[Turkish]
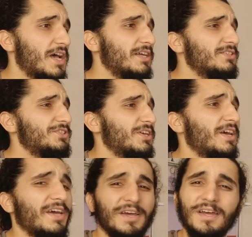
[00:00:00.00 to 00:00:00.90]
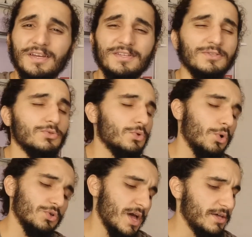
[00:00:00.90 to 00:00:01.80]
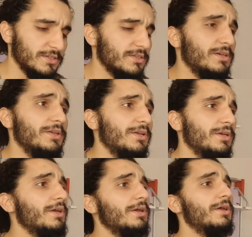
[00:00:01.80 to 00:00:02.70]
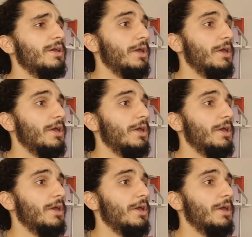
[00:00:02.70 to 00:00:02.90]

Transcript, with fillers: Terk et o derdini